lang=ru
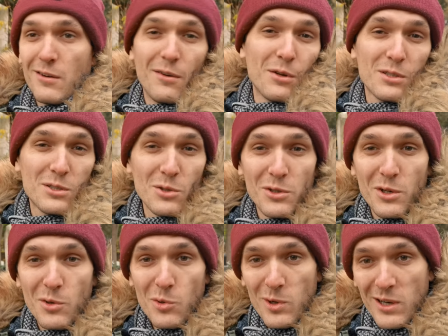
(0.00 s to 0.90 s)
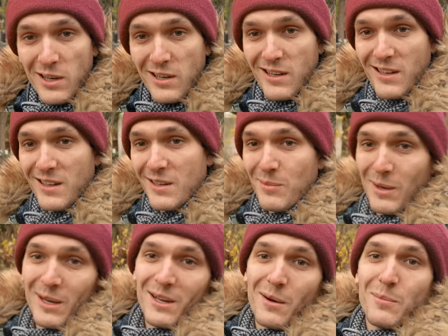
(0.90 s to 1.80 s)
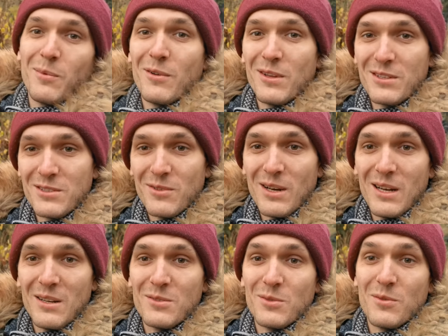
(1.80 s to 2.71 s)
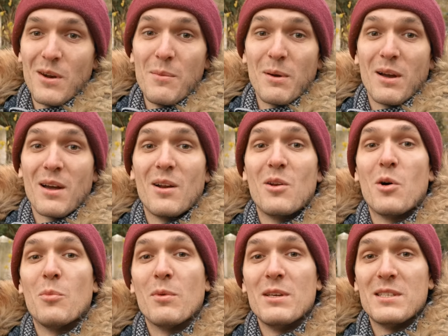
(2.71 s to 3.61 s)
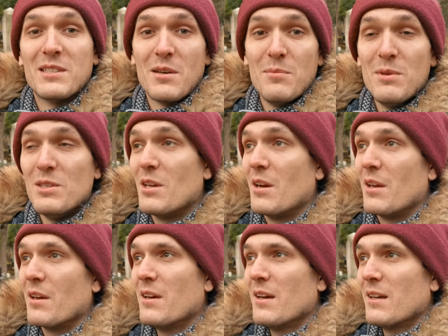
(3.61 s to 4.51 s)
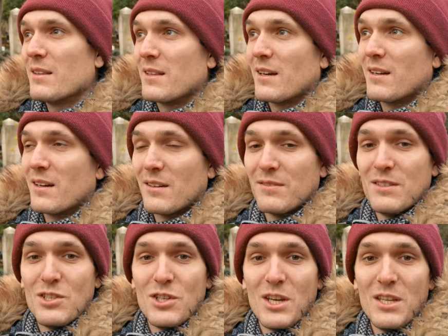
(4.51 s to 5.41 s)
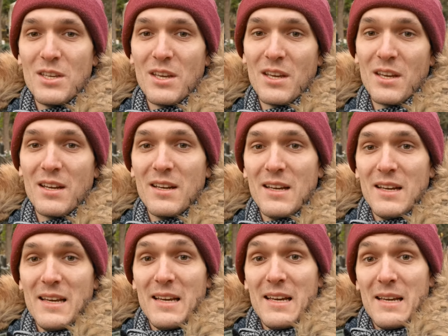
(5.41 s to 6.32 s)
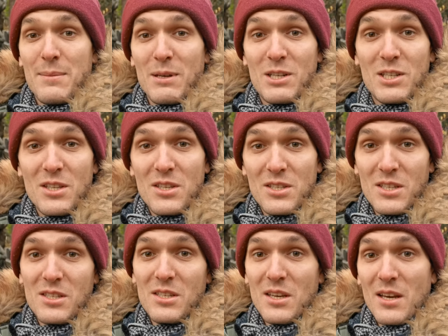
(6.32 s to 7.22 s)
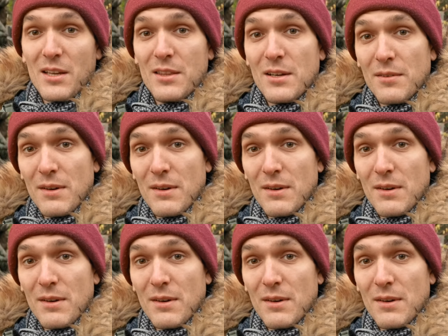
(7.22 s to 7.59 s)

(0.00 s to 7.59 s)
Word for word: В авиационных кругах э, Поликарпова называли в свое время королем истребителей, так как в течение почти 10